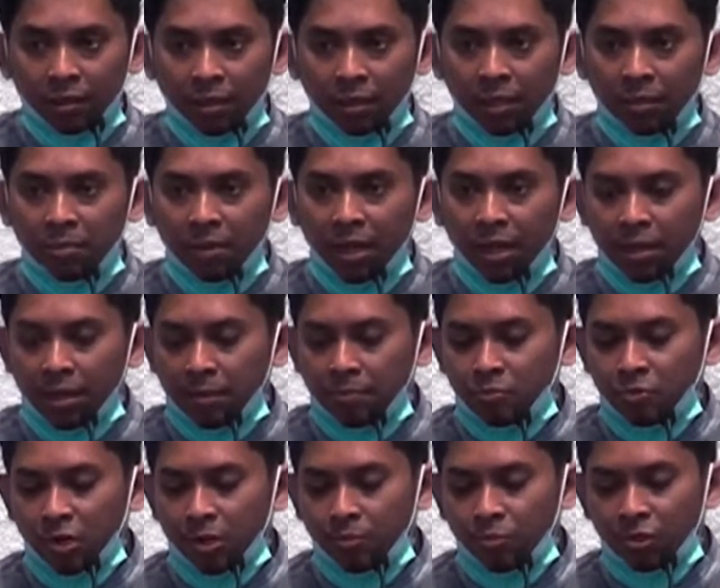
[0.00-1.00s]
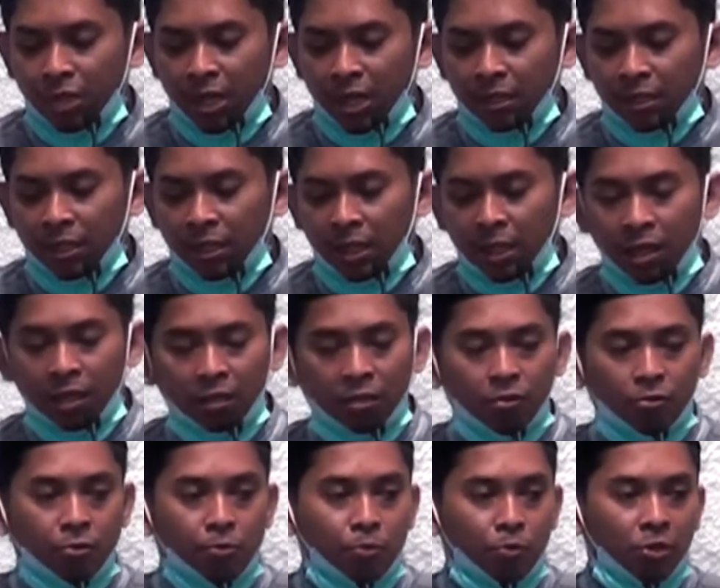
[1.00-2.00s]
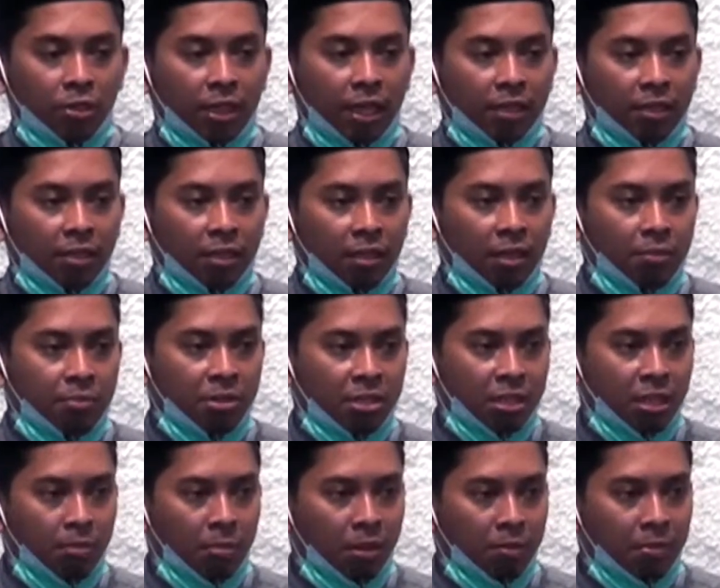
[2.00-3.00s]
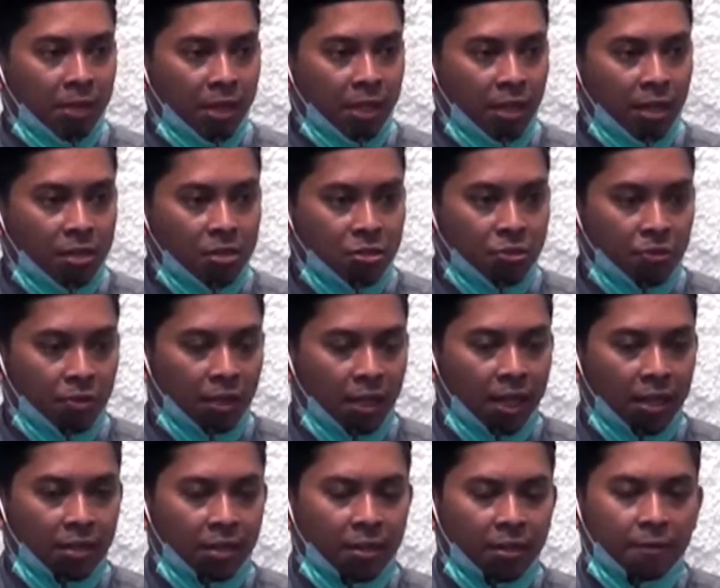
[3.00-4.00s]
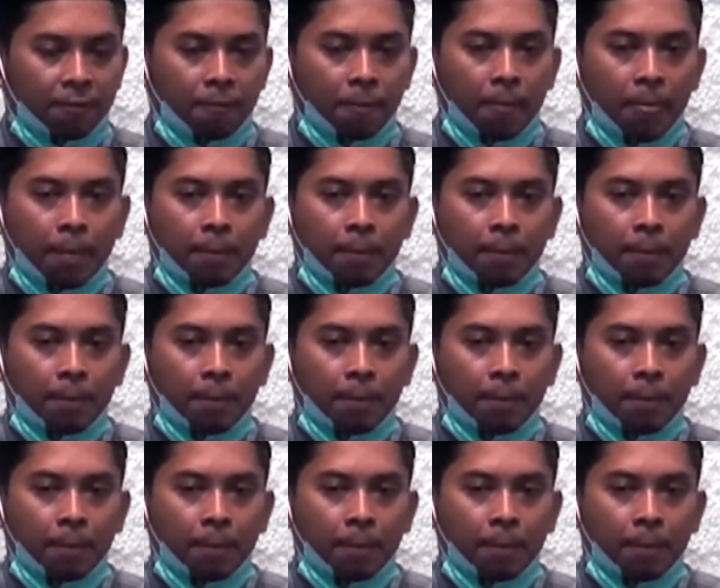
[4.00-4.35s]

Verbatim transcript: Kita berharap mudah-mudahan kelak Allah kumpulkan kita bersama mereka di surganya.